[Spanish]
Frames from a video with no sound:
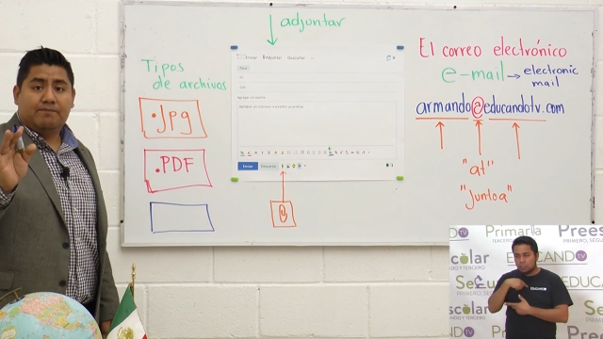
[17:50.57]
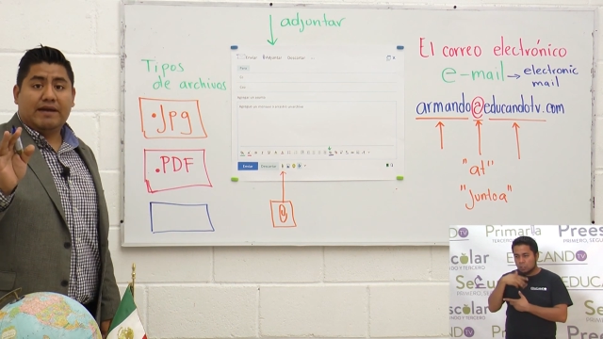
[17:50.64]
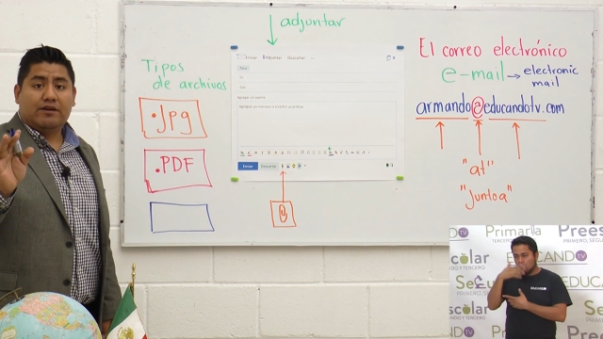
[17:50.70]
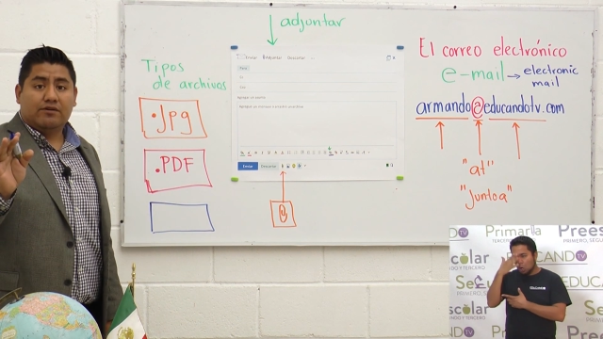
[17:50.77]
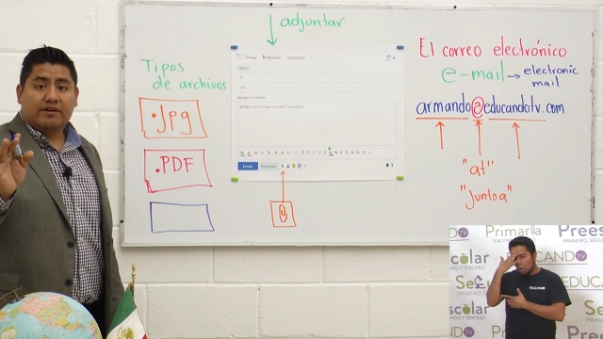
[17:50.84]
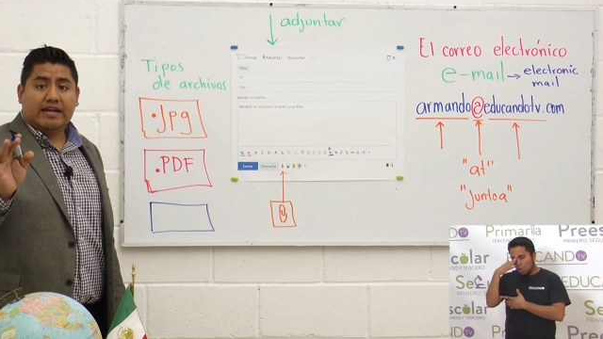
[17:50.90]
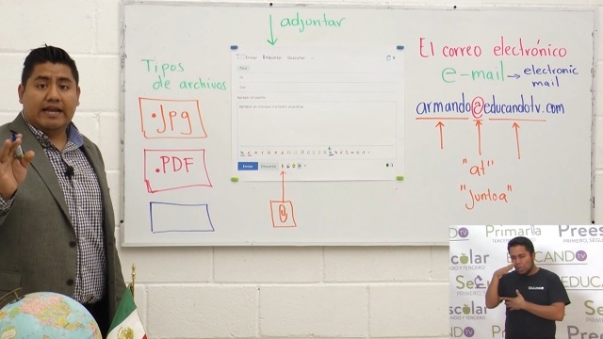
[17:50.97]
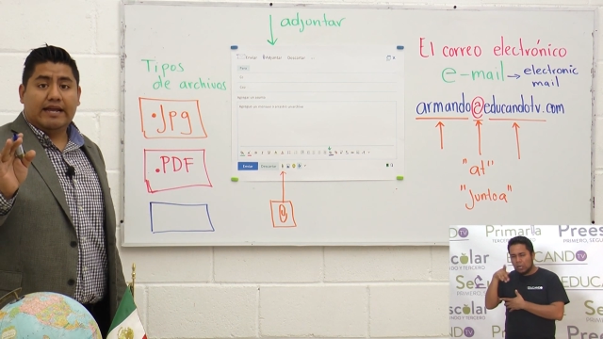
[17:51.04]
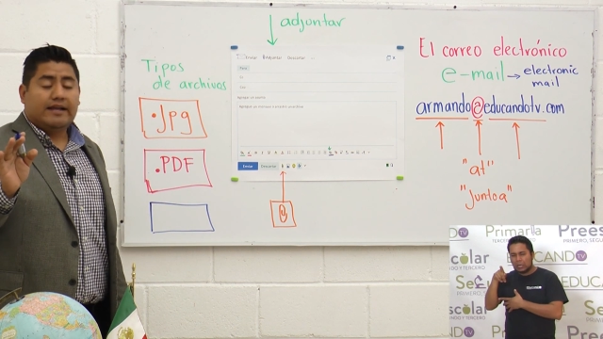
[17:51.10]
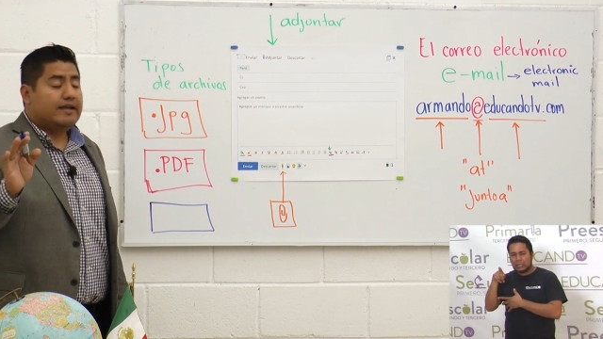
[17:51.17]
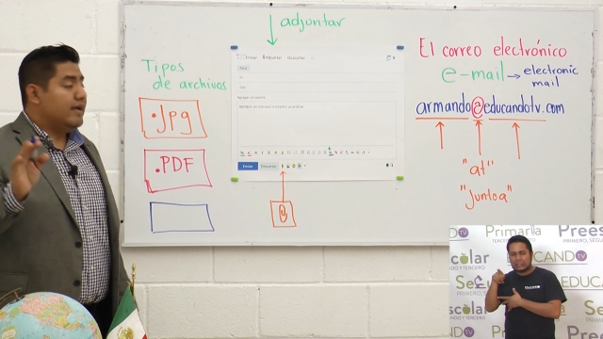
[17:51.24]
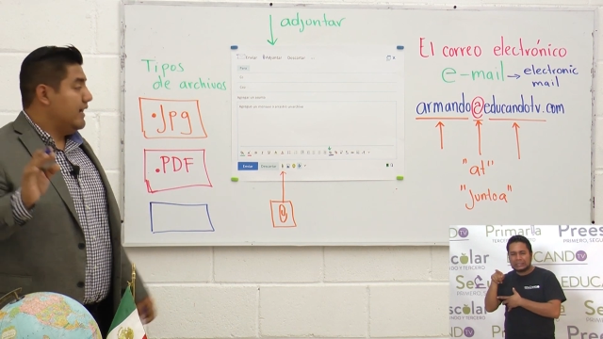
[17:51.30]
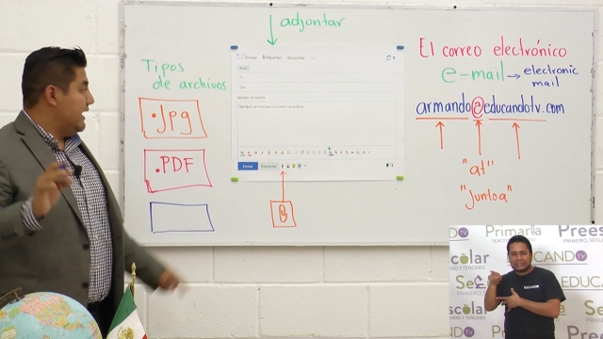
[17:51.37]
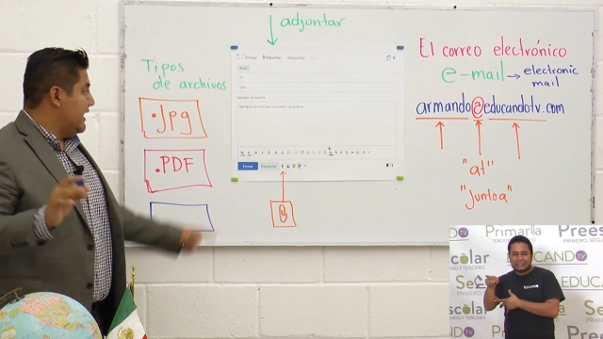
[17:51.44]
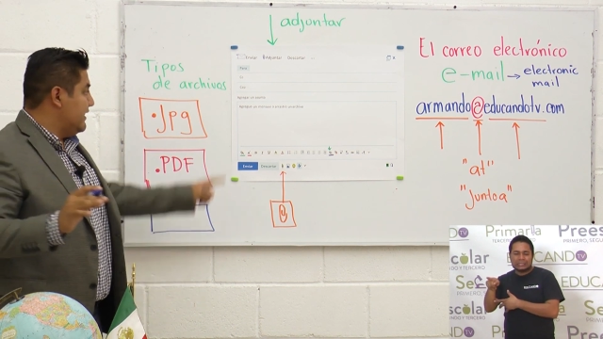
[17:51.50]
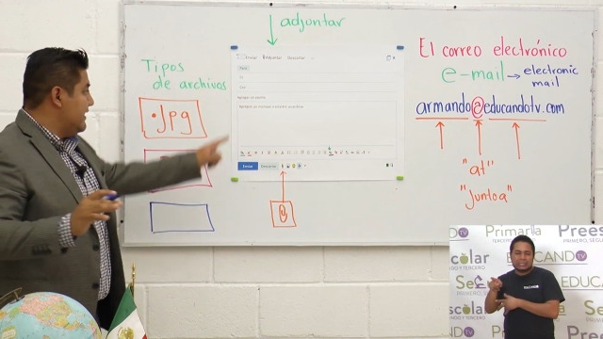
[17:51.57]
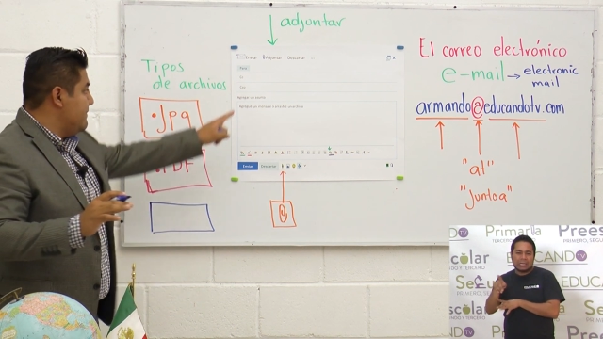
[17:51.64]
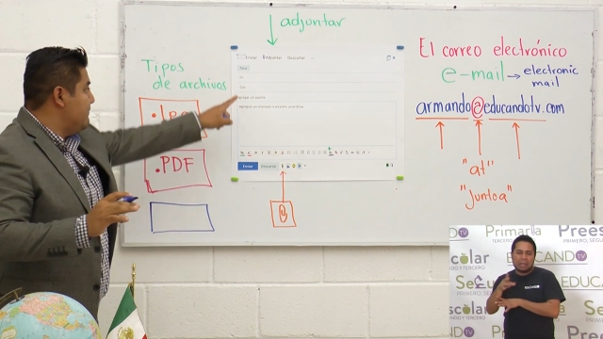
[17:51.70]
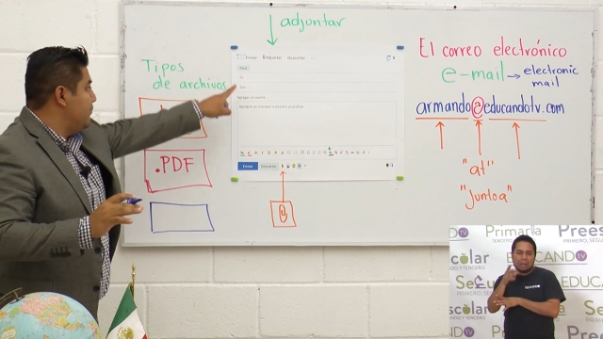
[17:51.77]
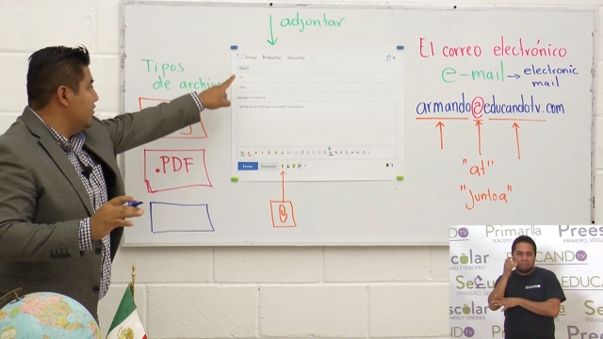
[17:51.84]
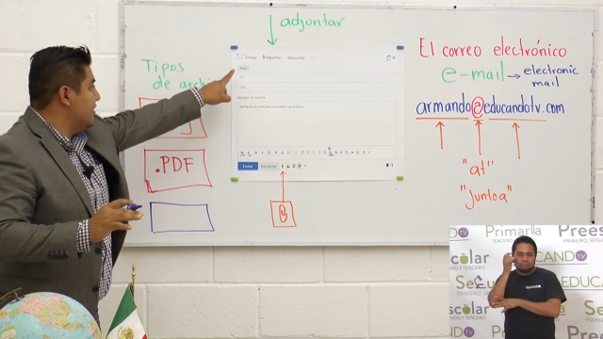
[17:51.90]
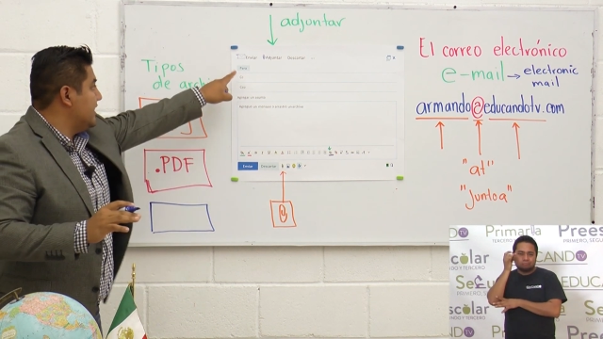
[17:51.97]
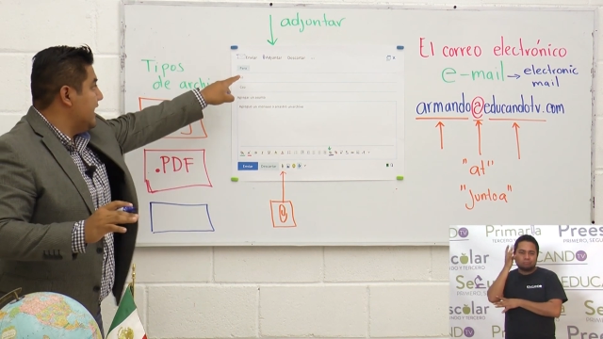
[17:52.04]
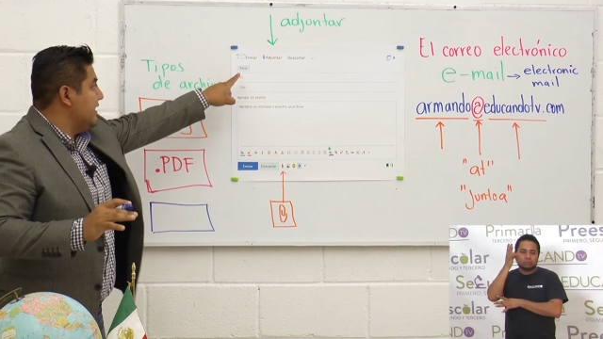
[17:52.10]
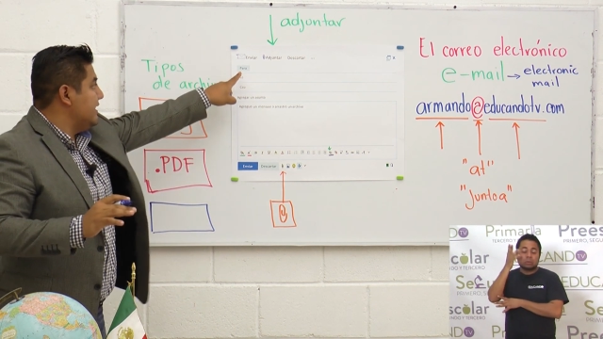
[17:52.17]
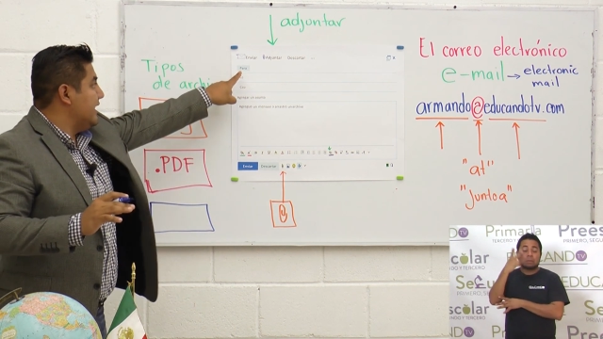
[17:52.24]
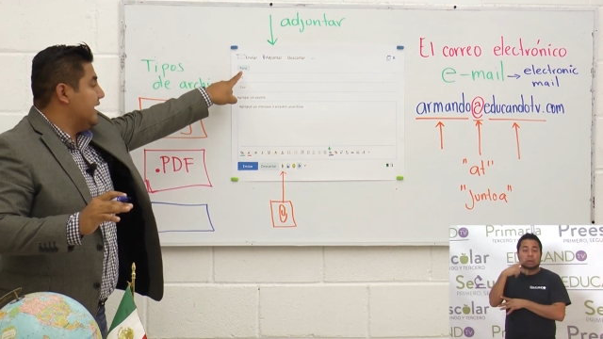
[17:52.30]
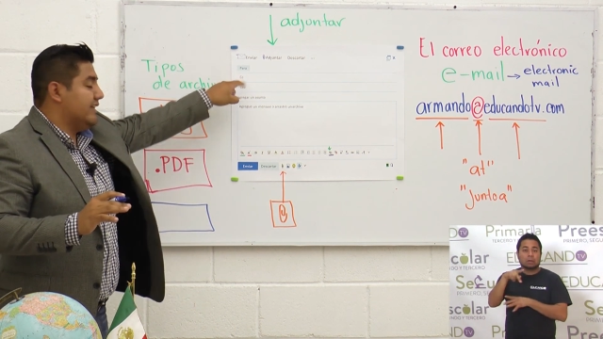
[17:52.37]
pero que es importante